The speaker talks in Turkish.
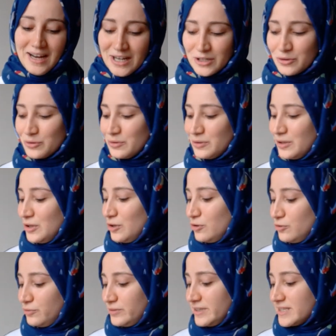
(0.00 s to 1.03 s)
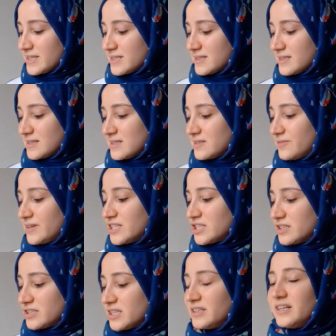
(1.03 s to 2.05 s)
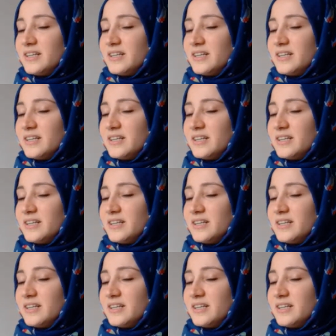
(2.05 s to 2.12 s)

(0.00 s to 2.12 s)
her gün üfleyeceksiniz ve çalışan